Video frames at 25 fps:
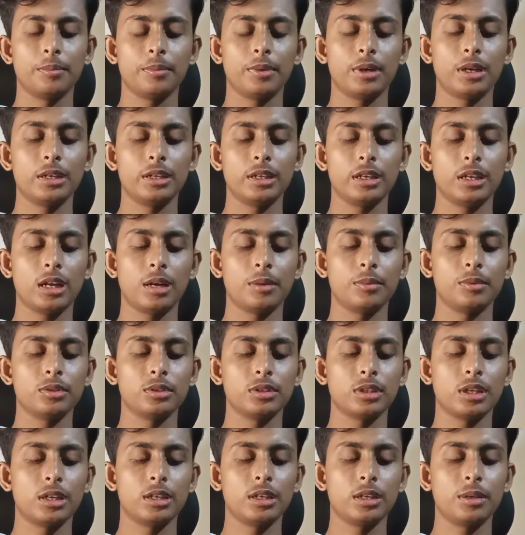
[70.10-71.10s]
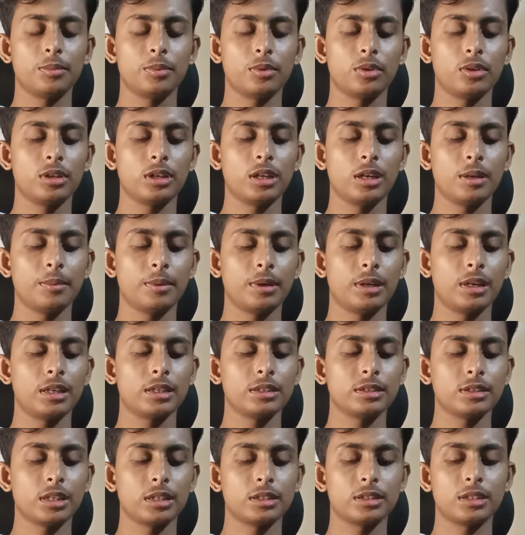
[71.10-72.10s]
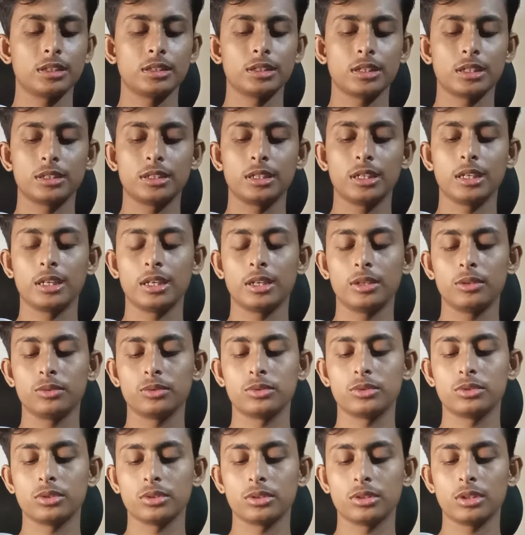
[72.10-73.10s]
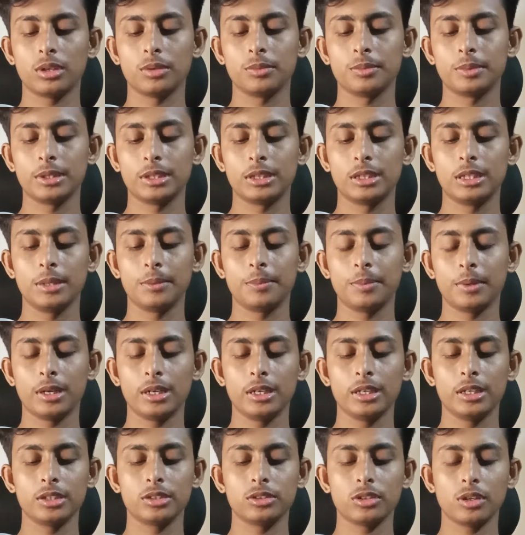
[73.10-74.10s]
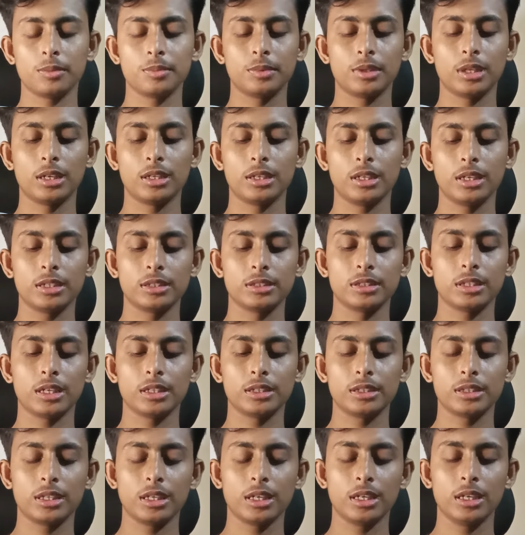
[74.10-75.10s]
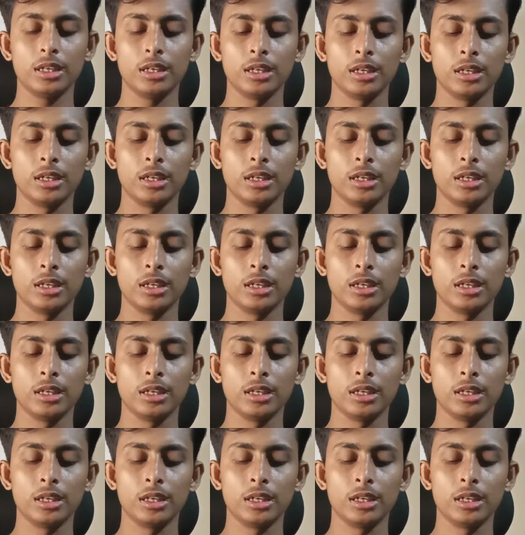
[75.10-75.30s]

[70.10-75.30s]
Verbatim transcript: পানির আমন ধানের বন্যায় বাড়ার সাথে সাথে এর উচ্চতাও বৃদ্ধি পায় এসব ধানের জাতকে